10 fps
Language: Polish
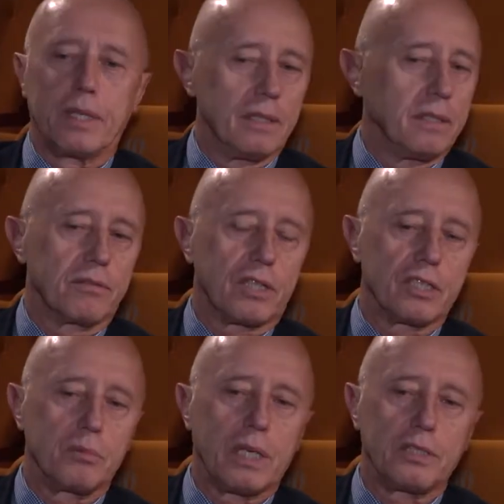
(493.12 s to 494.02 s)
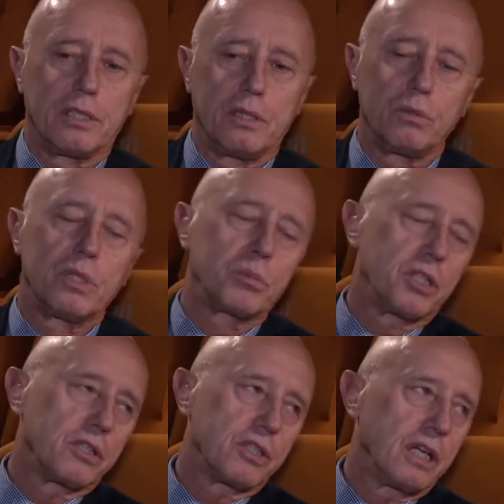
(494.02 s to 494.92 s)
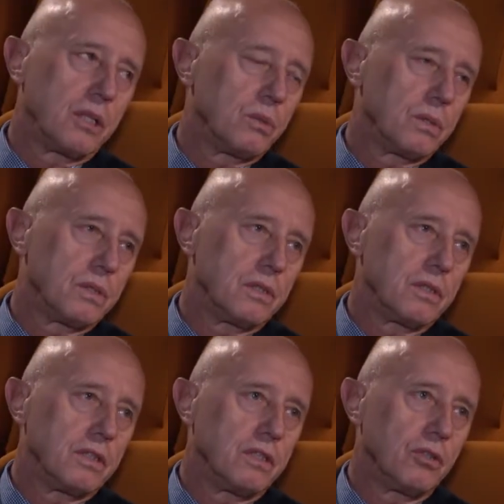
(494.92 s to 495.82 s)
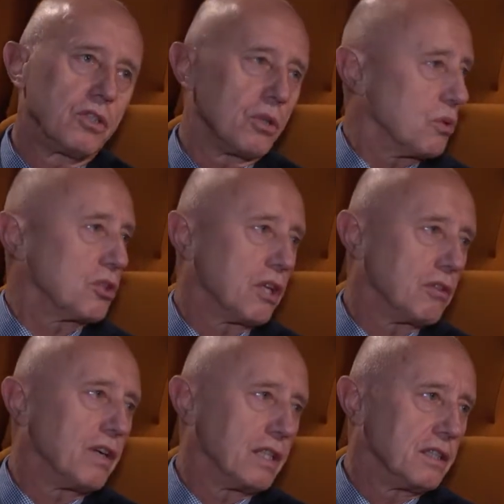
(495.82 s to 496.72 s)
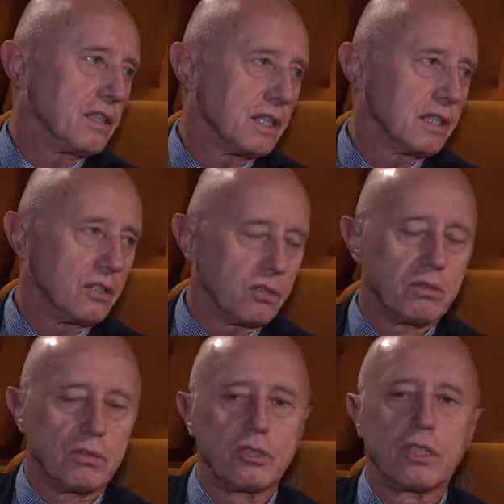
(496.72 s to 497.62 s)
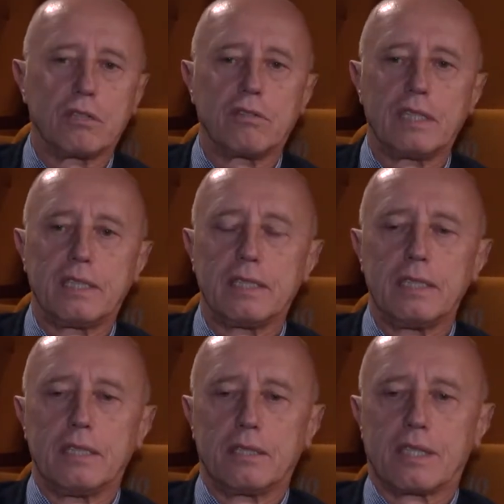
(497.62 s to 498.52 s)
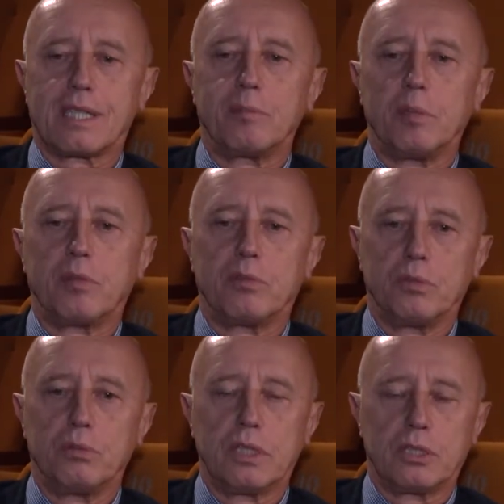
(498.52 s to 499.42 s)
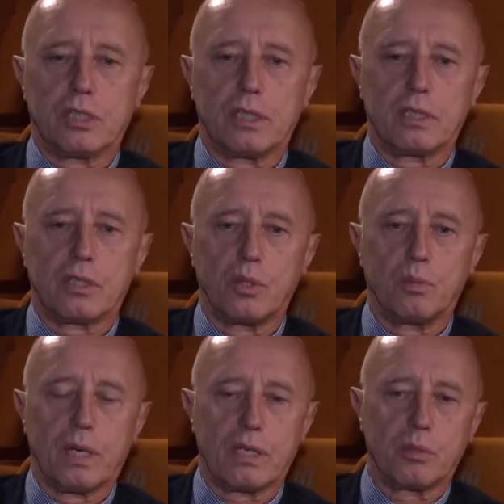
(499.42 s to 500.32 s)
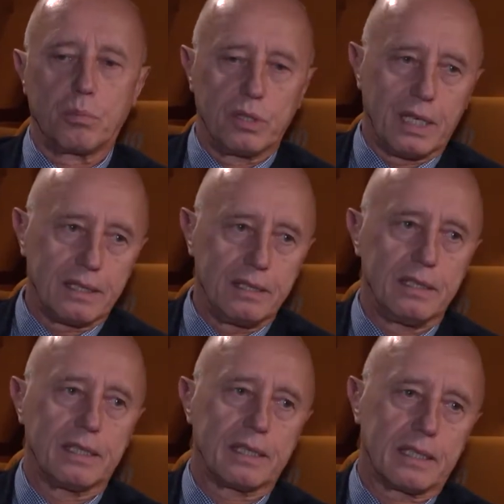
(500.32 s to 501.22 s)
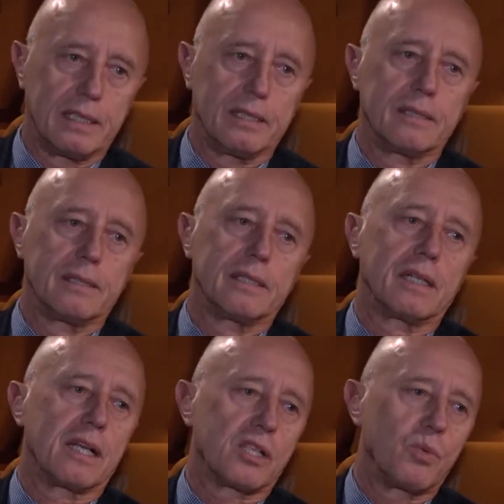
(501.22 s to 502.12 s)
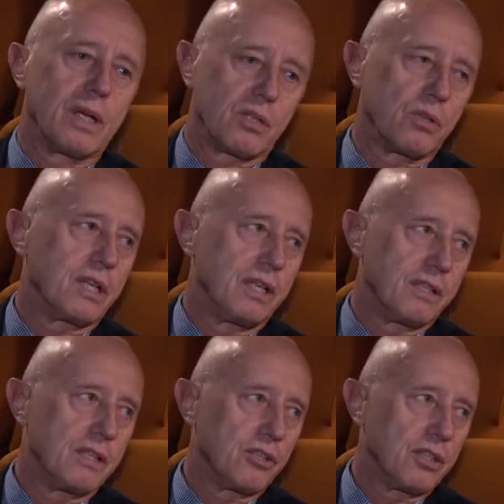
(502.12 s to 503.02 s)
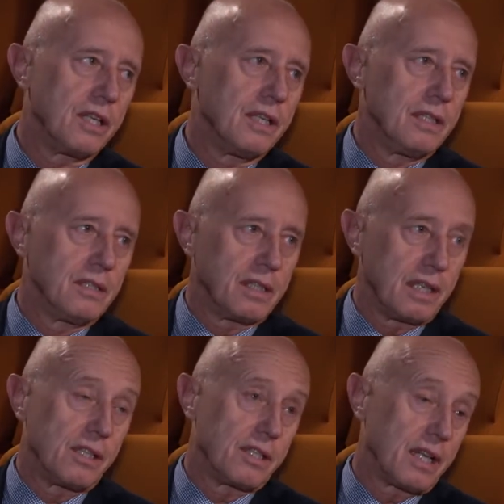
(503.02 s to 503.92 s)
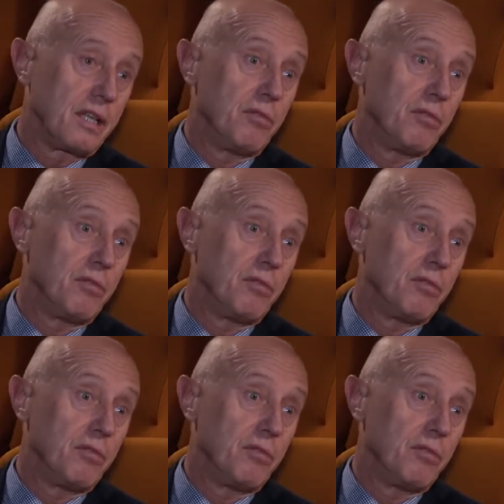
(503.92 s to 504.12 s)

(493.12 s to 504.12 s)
E, w każdym razie ludzie przyjeżdżają e, no i są rozczarowani, tak? I to rozczarowanie czasami powoduje, że są bardzo podatni na takie e, hasła socjalistyczne, tak jest taki